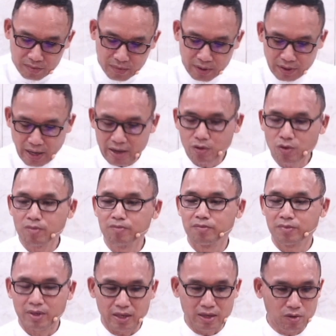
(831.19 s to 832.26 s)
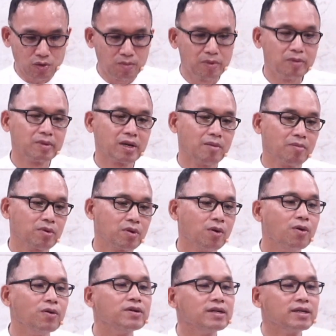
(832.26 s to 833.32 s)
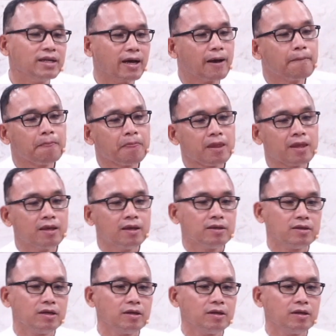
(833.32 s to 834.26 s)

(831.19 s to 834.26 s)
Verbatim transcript: ได้ร่วมกินร่วมดื่มกับพระองค์นะ ซึ่ง